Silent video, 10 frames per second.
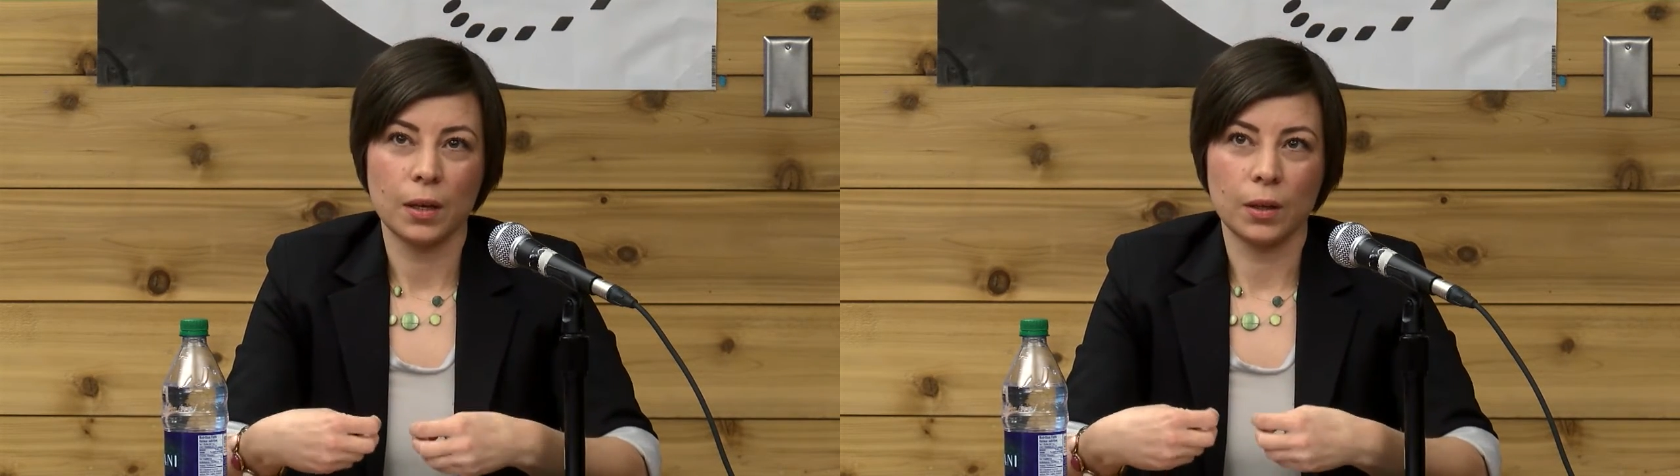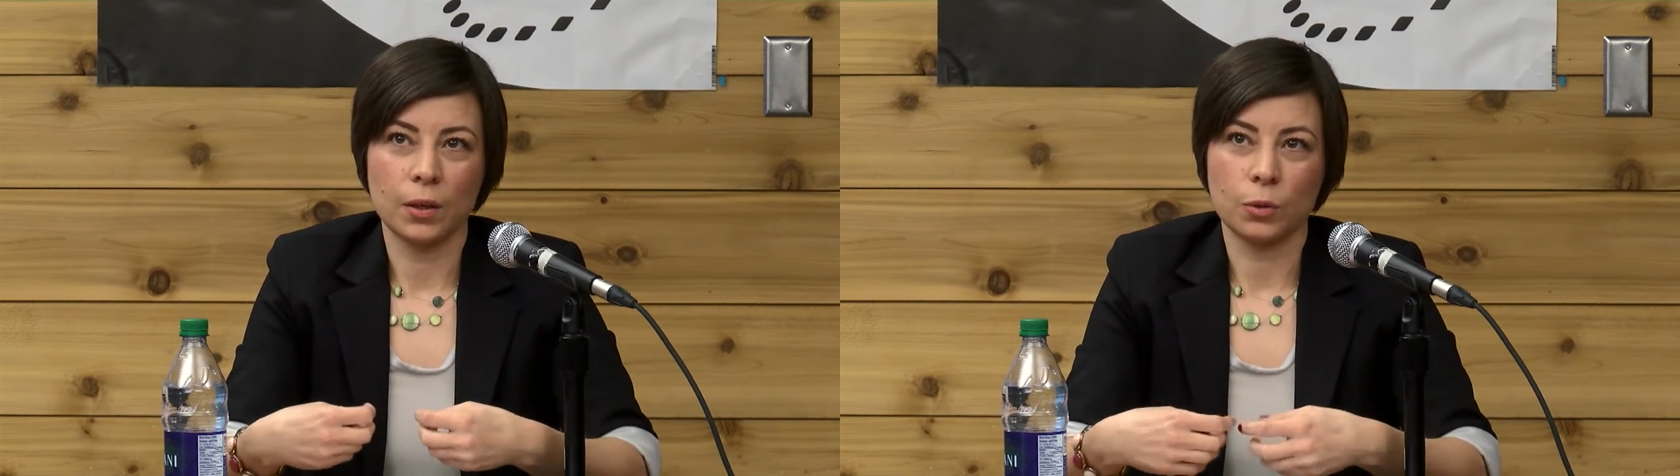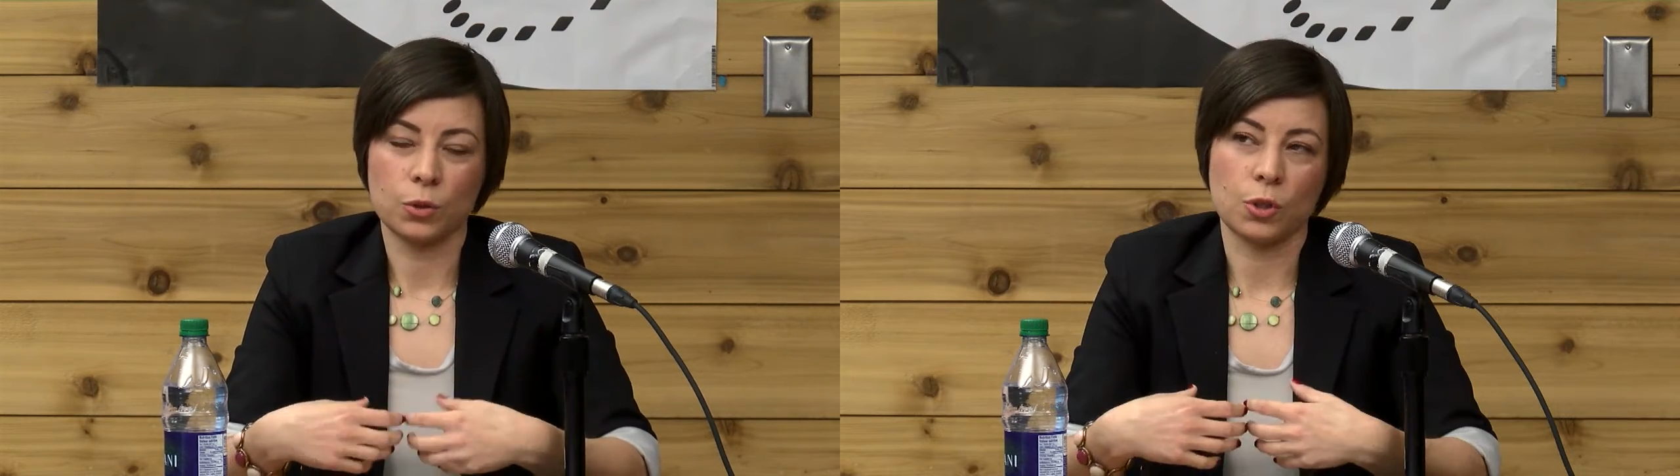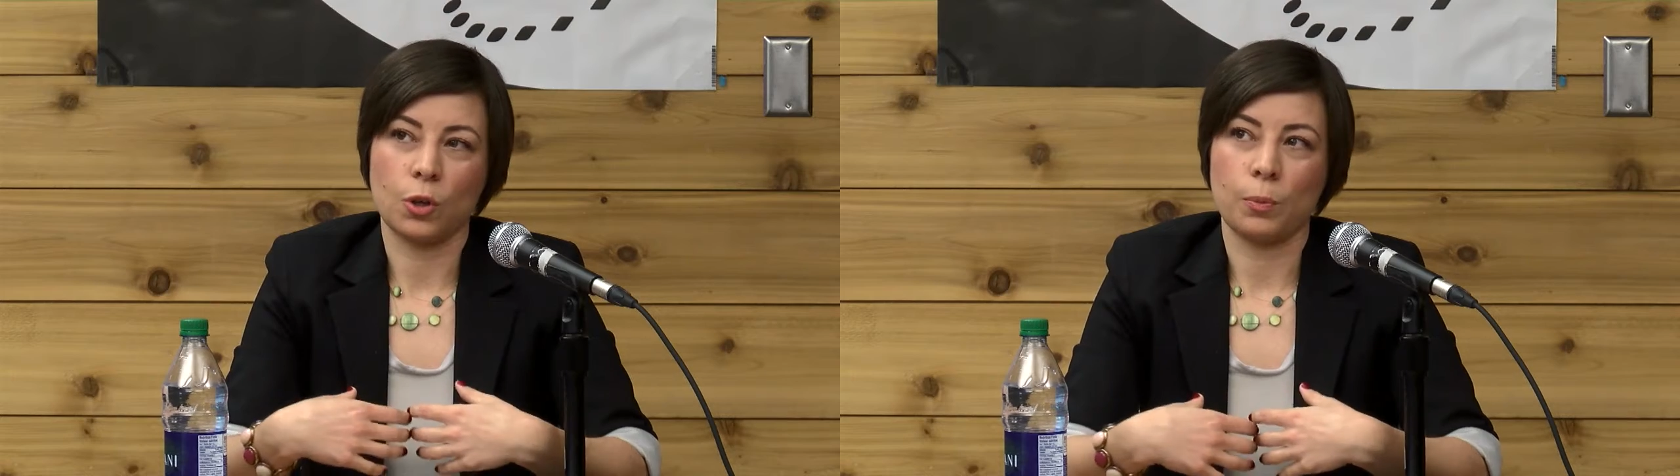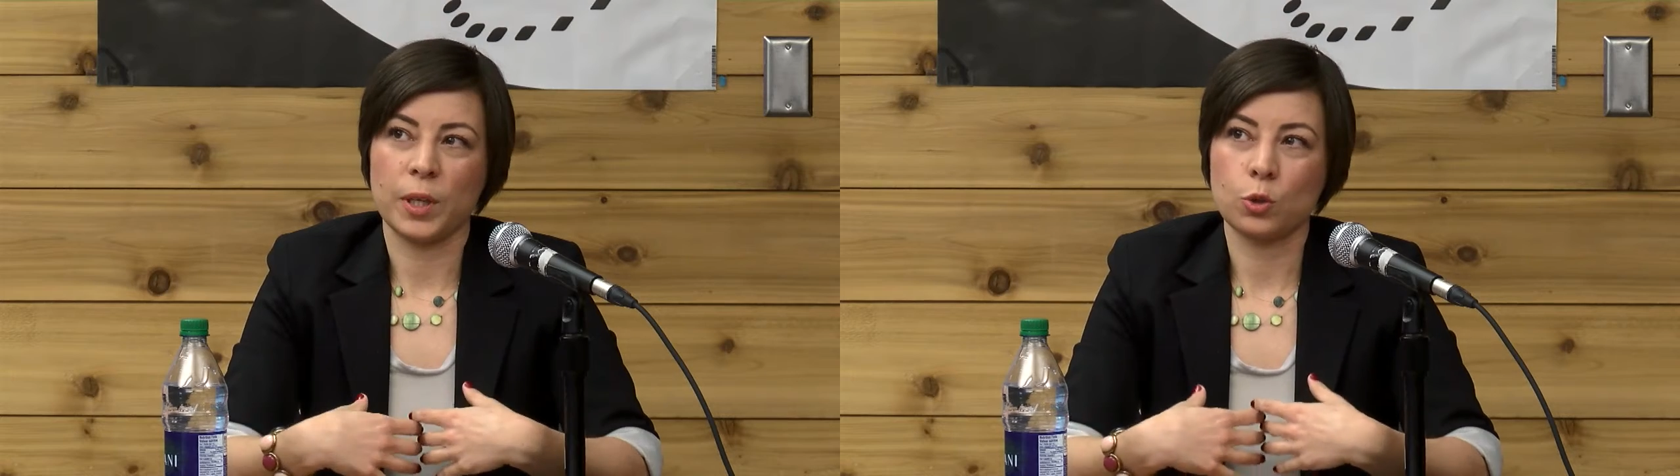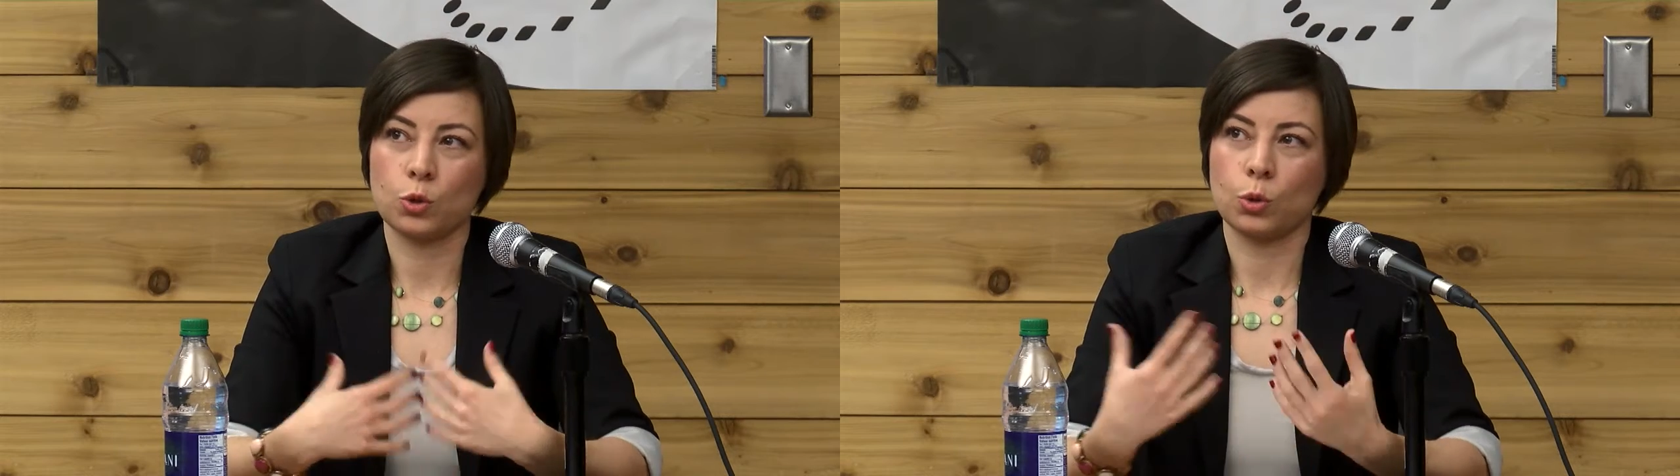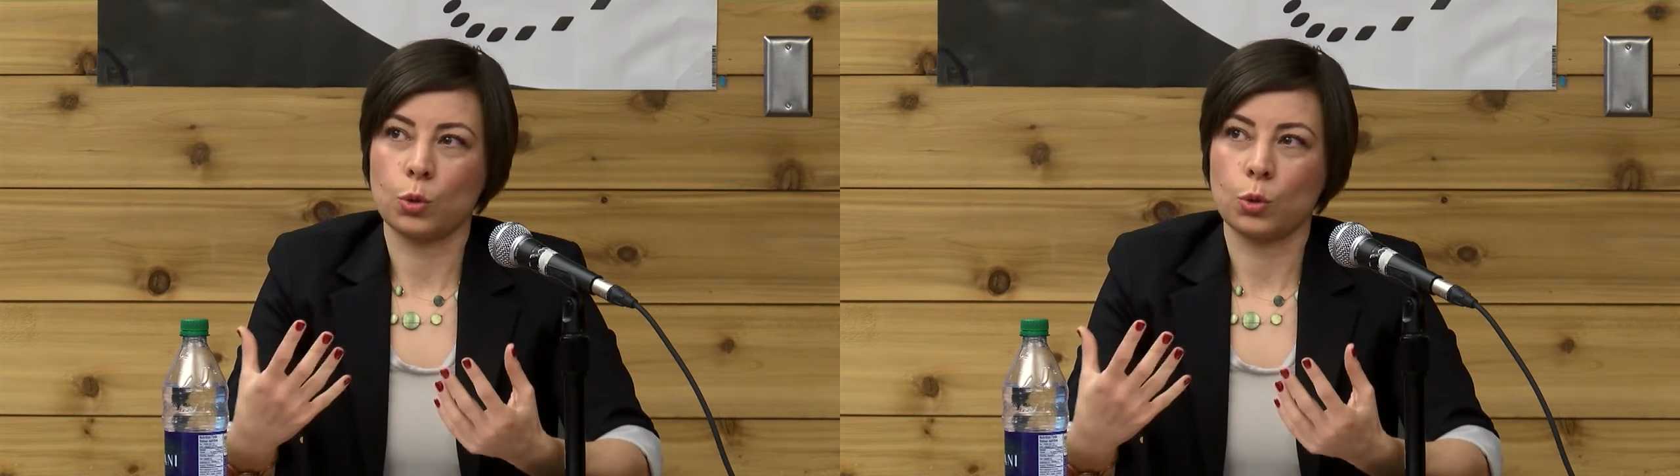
on ne s'en rend pas toujours